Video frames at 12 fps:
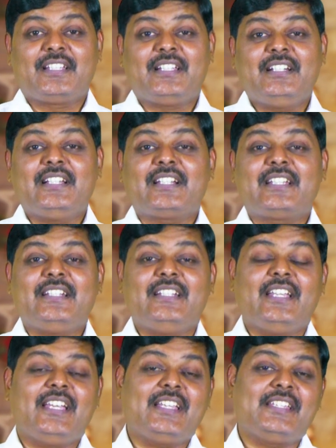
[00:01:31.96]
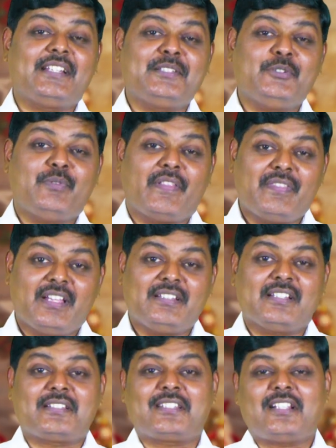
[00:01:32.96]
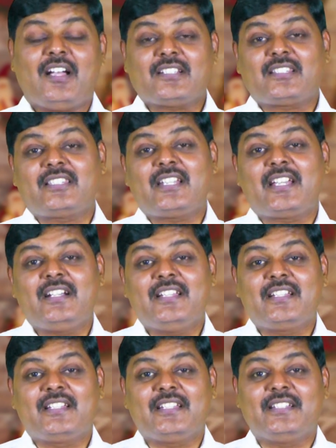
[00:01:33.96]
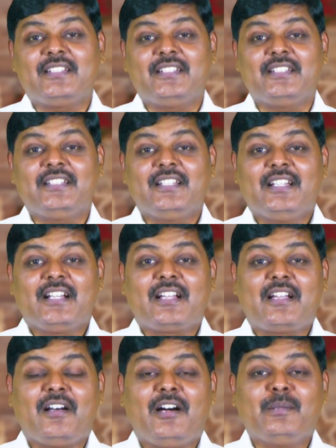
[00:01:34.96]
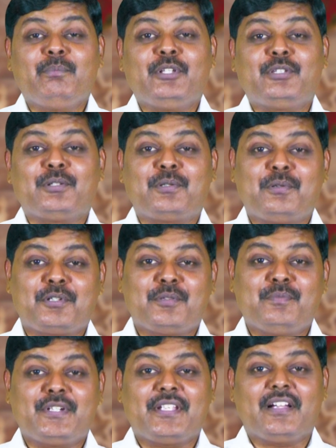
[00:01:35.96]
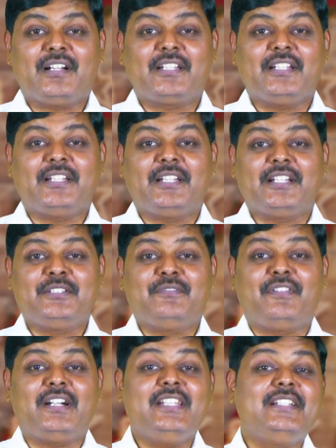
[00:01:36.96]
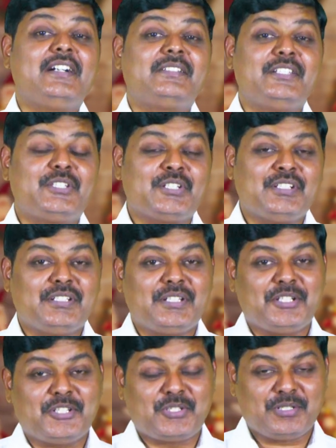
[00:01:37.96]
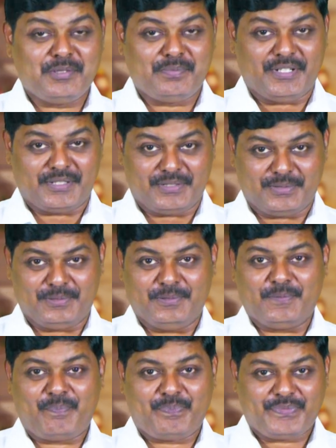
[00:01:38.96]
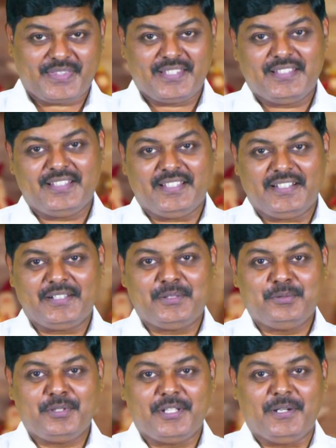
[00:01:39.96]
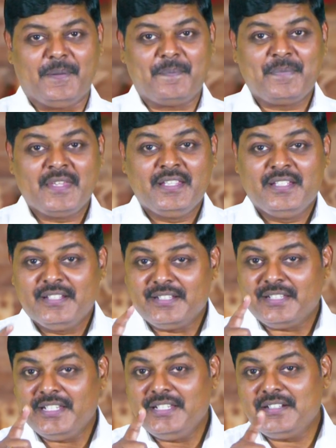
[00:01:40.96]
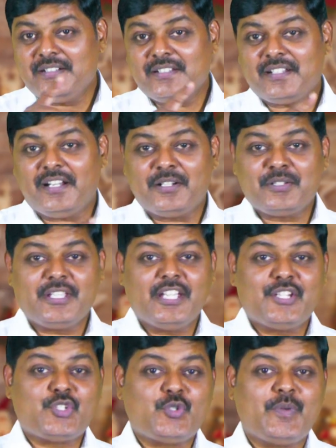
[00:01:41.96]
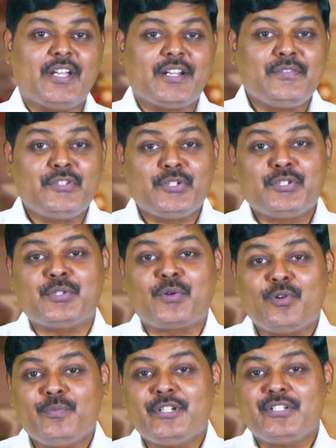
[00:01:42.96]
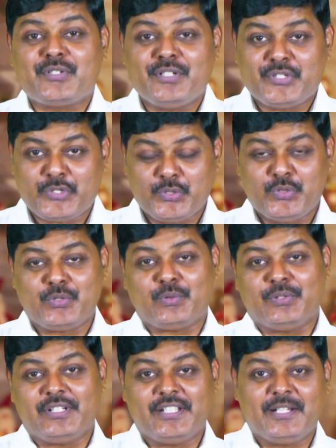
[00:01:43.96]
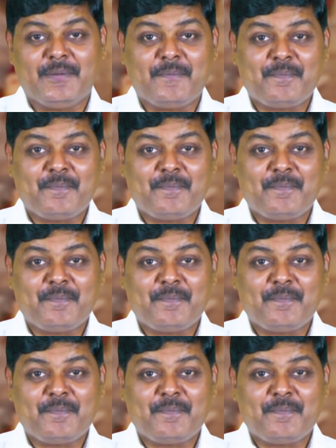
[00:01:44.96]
கிழக்கிலே இருந்து வந்த அந்த சாஸ்திரிகளுக்கு காண்பித்து கொடுக்கும்படியாக அது வழிகாட்டி சென்றது என்று சொல்லி பார்க்கிறோம் ஹலோ லூயா நீங்களும் நானும் இயேசுவை அறிந்திருக்கிறோம் என்று சொல்லி சொல்லுகிறோம் இல்லையா